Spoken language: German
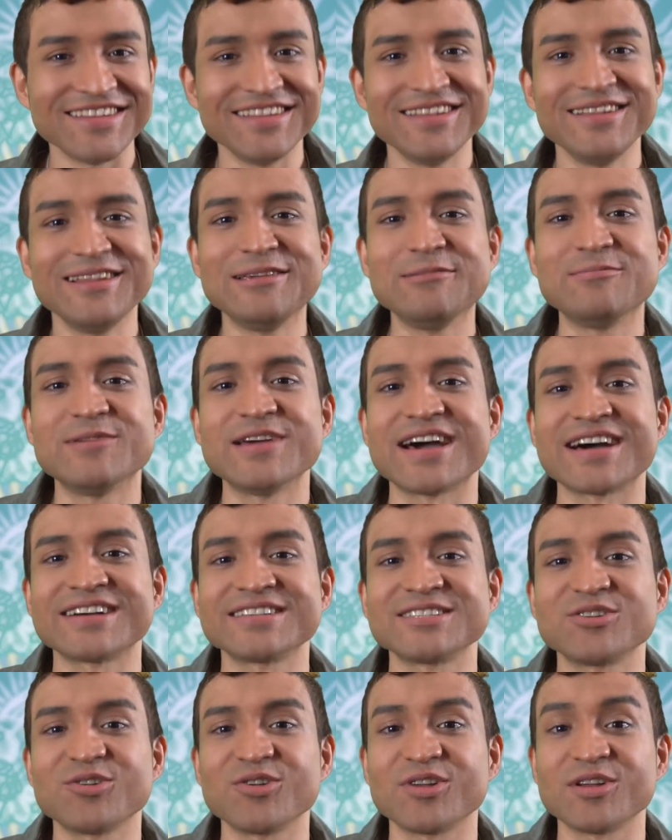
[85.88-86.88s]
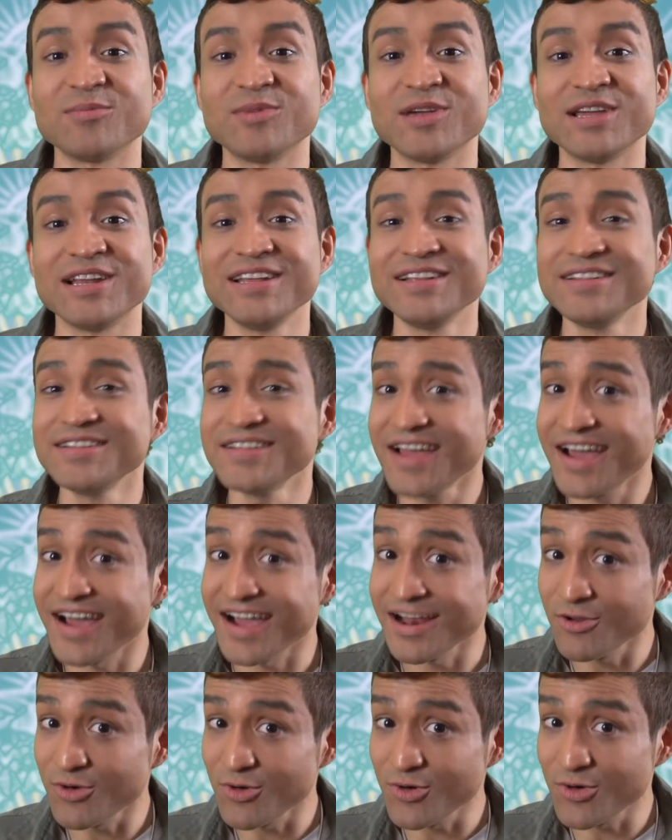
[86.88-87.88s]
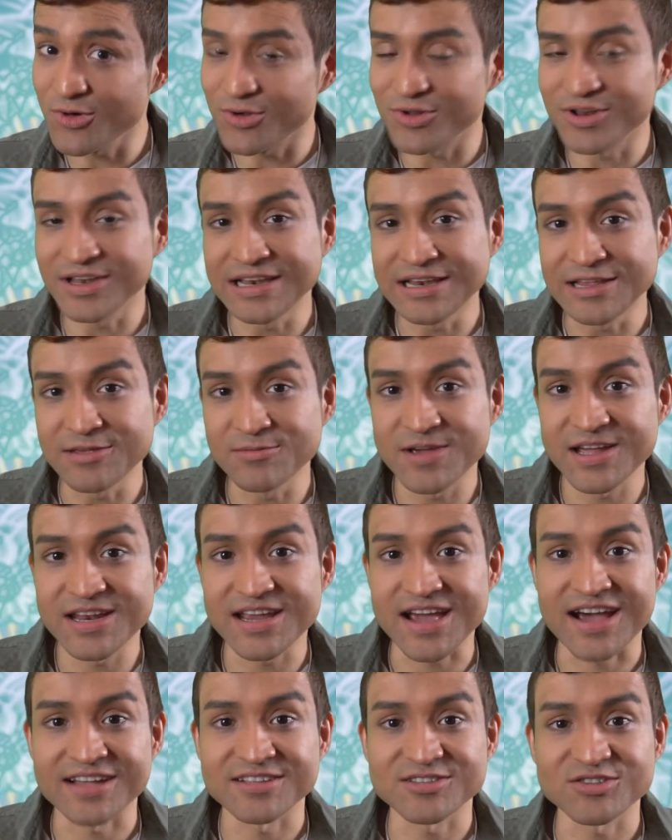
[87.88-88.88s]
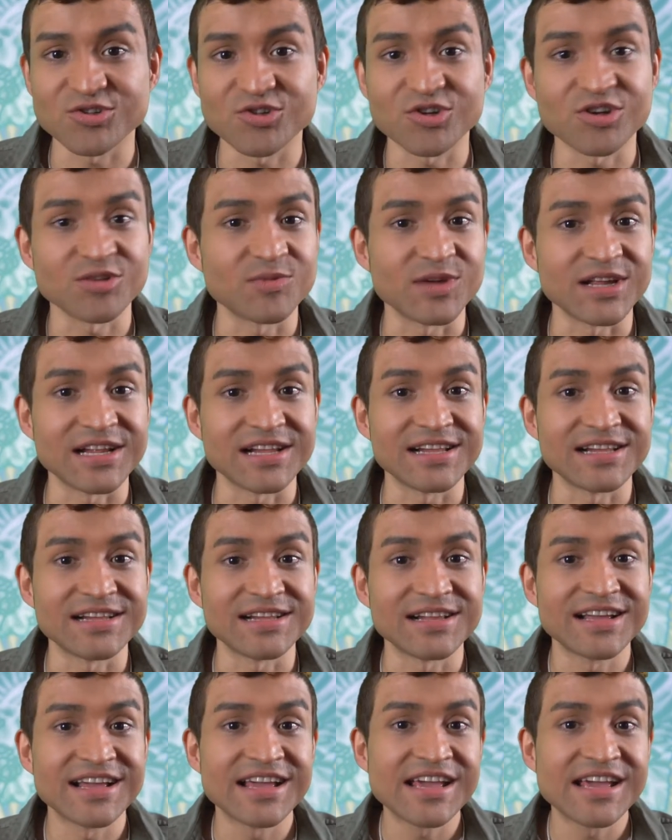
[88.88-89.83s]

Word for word: liebe Astrorebellin. Hallo, lieber Astrorebell.